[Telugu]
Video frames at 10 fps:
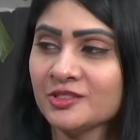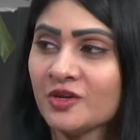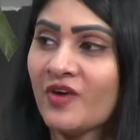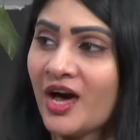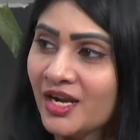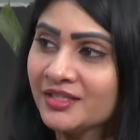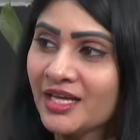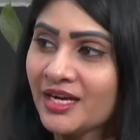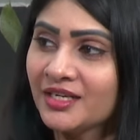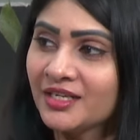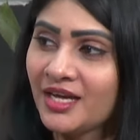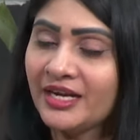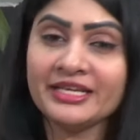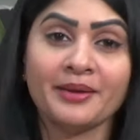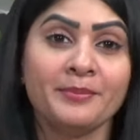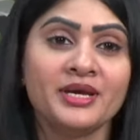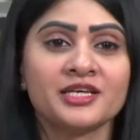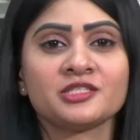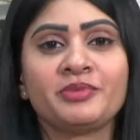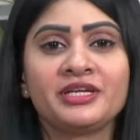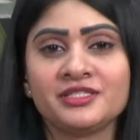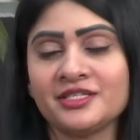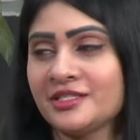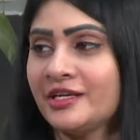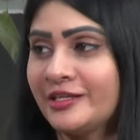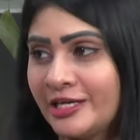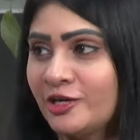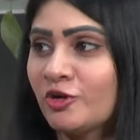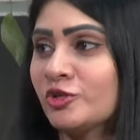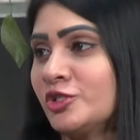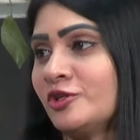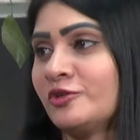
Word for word: సో వాళ్ళకి తగ్గట్టుగానే ఎమ్మి రెసిపీస్ చేశారు ఈ రెండు రోజులు